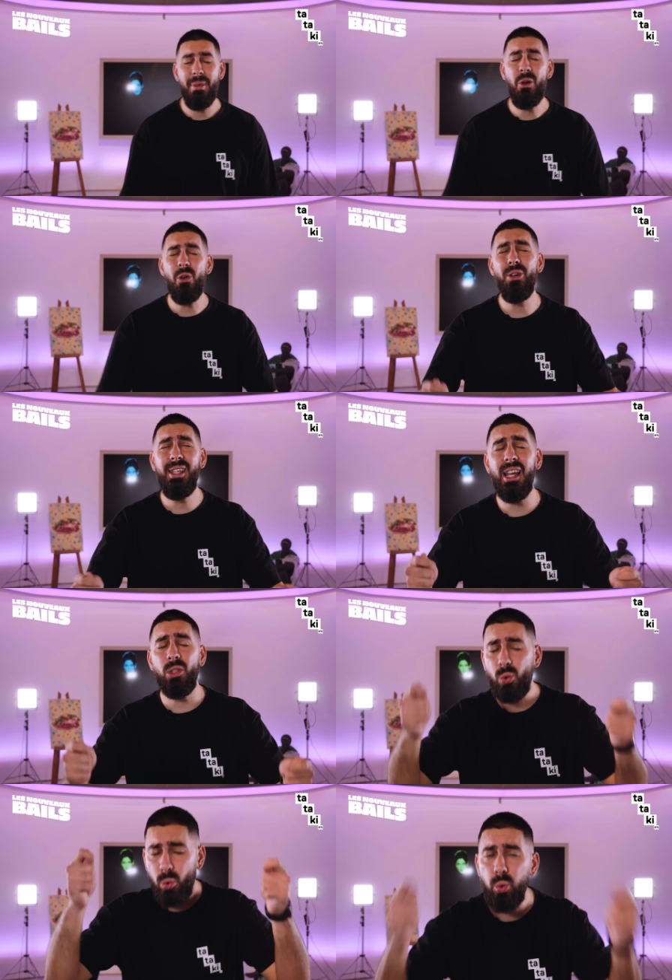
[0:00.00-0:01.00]
Mais on
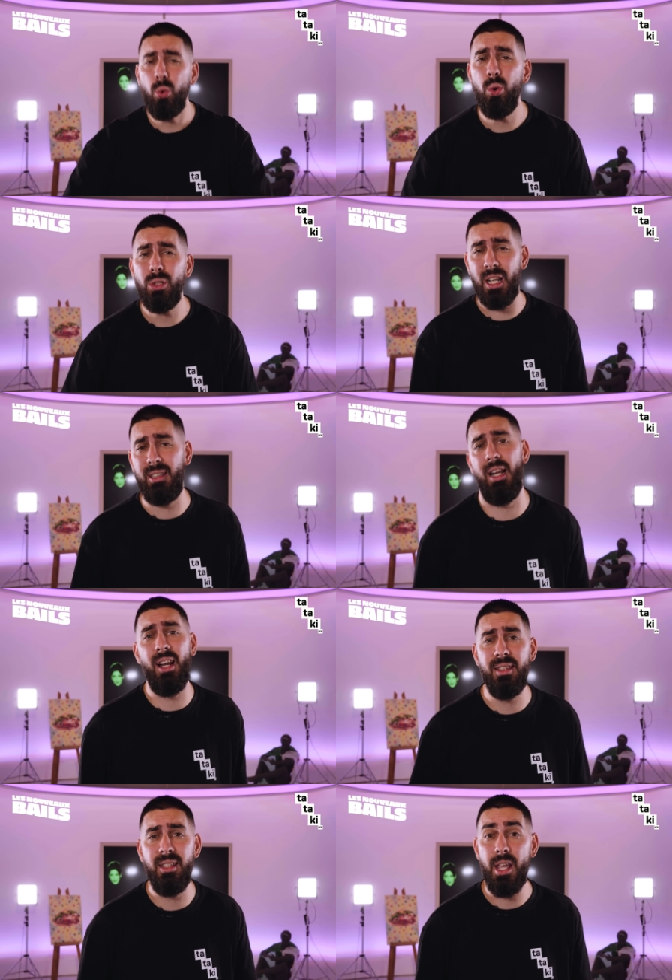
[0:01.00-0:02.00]
regarde tous la
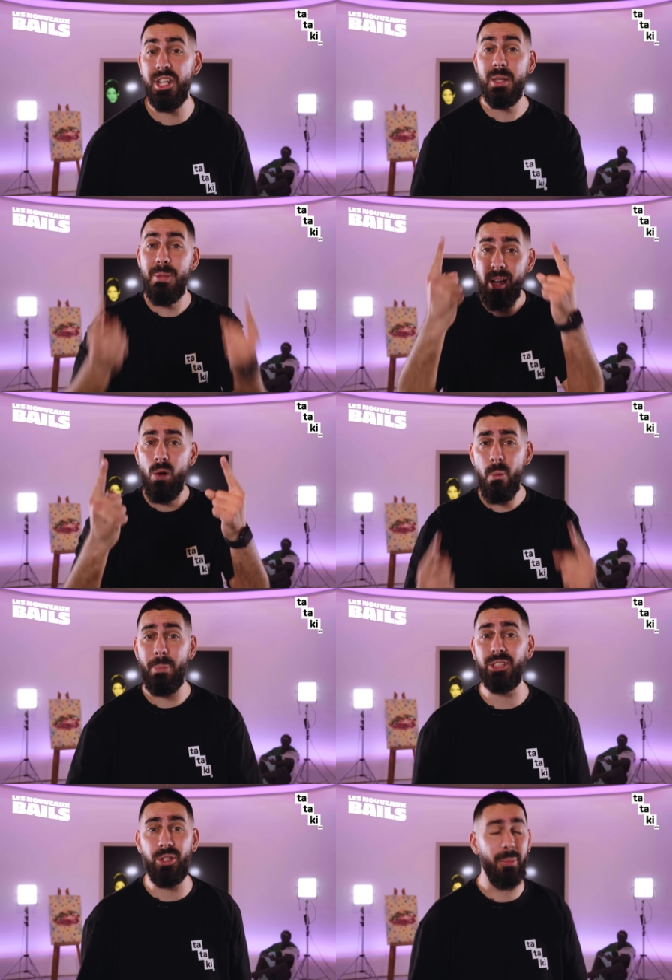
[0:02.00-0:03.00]
télé-réalité, et je dis bien on
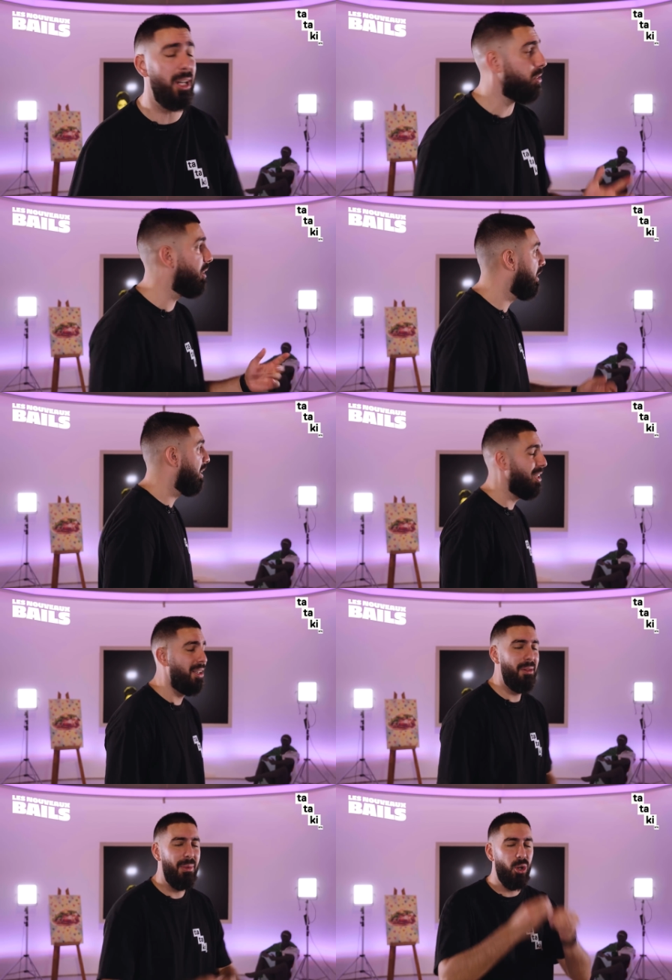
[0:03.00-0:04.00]
parce que, mais alors,
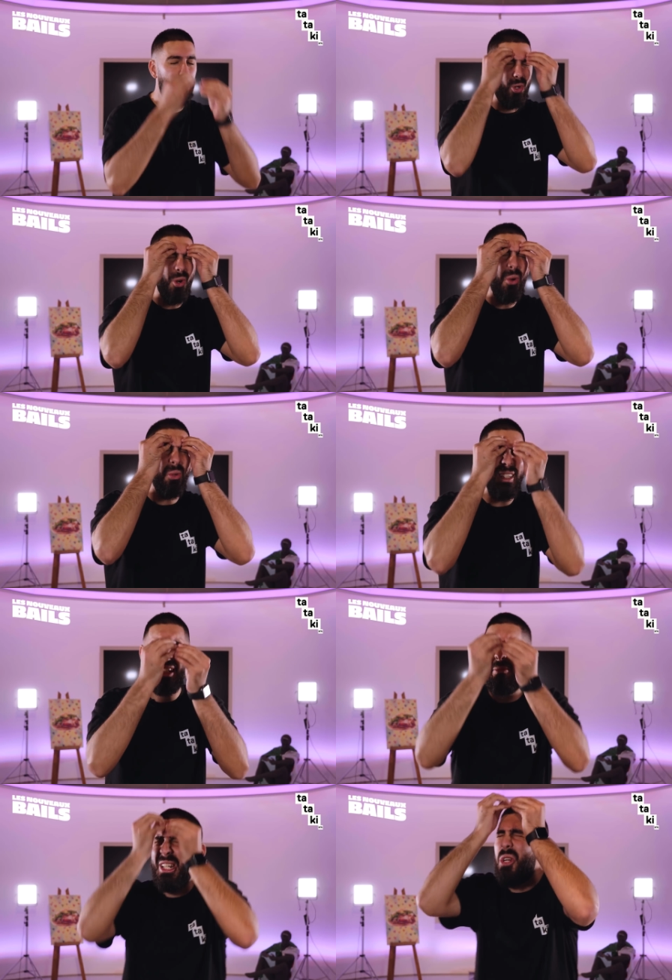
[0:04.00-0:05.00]
alors
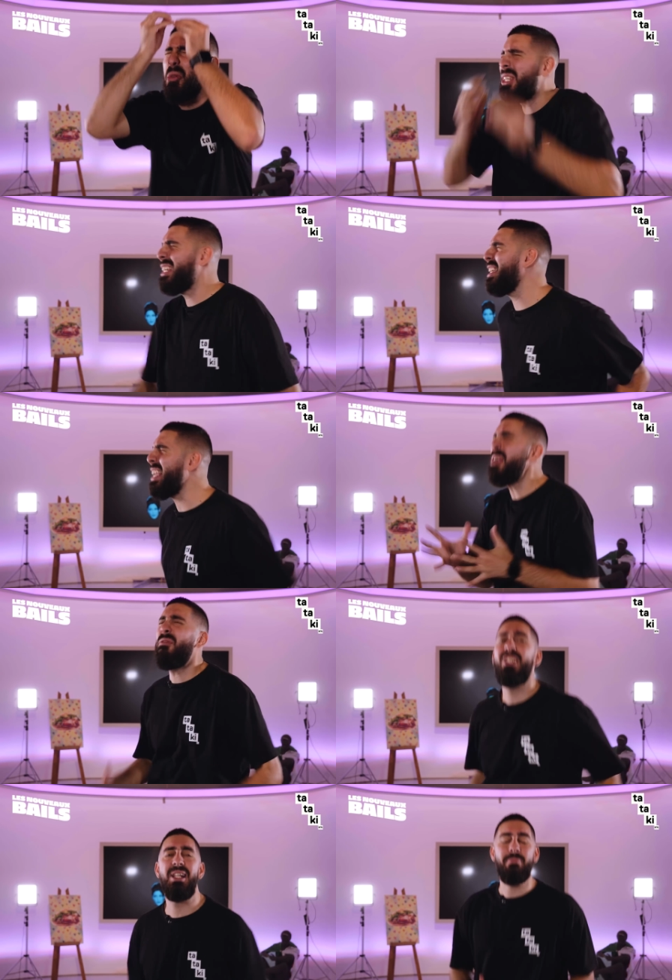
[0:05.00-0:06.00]
Colanta, mais je
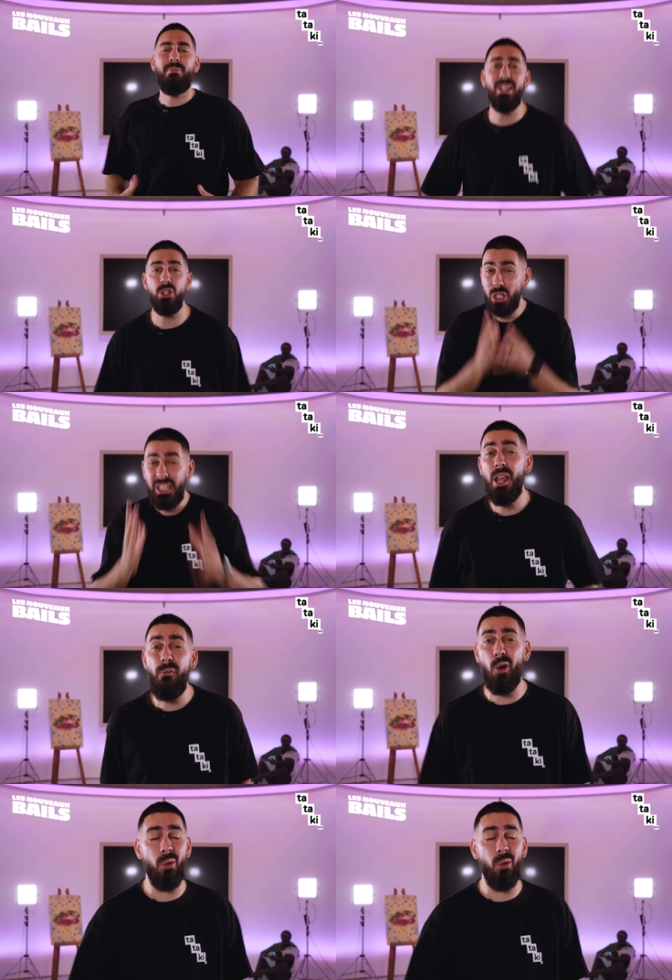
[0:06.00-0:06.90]
kiffe sa mère, je kiffe